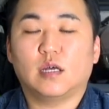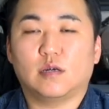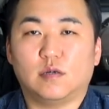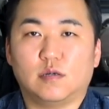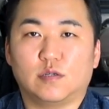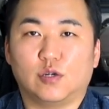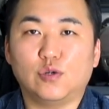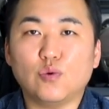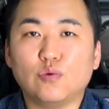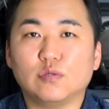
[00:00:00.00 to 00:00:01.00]
어,
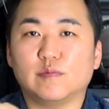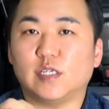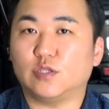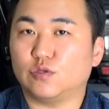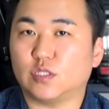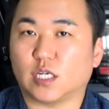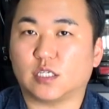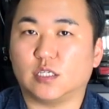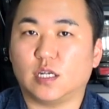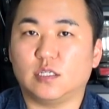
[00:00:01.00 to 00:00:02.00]
연료 공급을 해주는
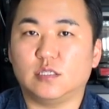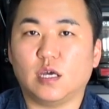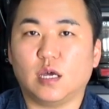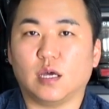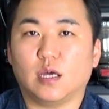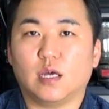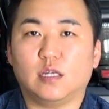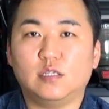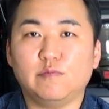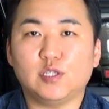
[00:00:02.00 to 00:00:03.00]
장치인데 이게
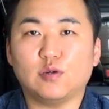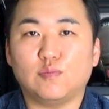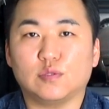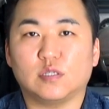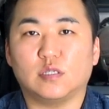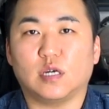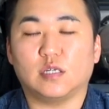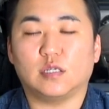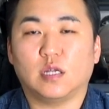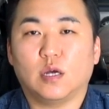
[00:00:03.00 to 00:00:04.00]
엔진 미션 보증 기간인